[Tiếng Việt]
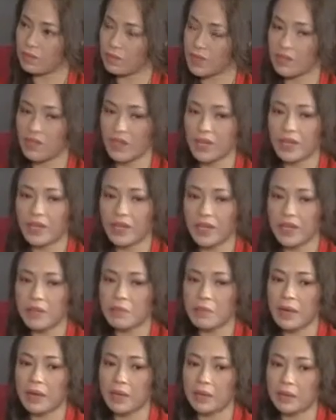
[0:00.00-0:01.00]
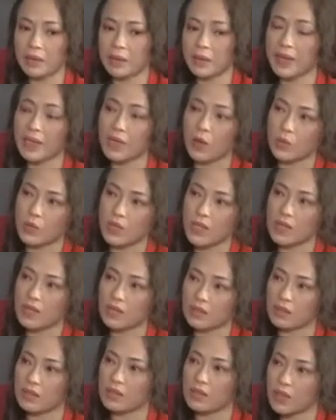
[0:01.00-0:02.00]
như vậy có nghĩa là bà đã bắt đầu xây
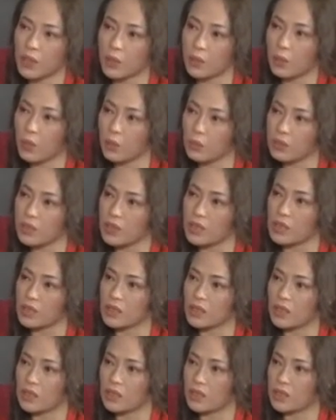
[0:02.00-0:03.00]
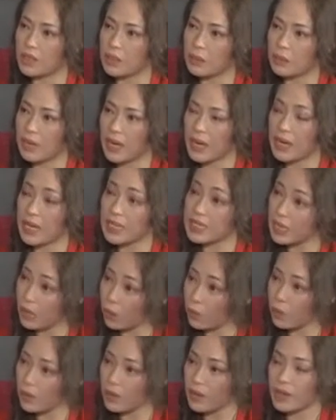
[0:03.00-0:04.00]
dựng thương hiệu bún từ năm
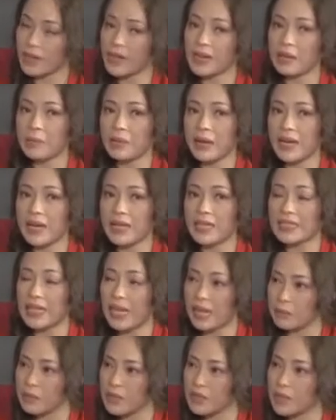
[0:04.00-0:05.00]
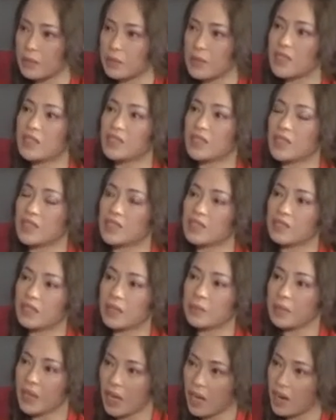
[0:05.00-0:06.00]
2006 đến năm 2008 thì mới được thị trường
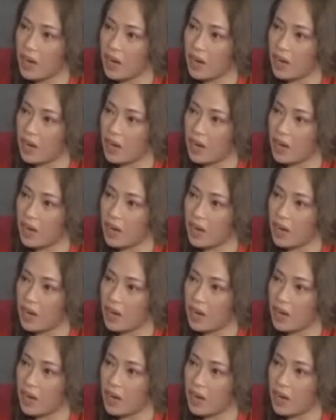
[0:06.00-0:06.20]
chấp nhận.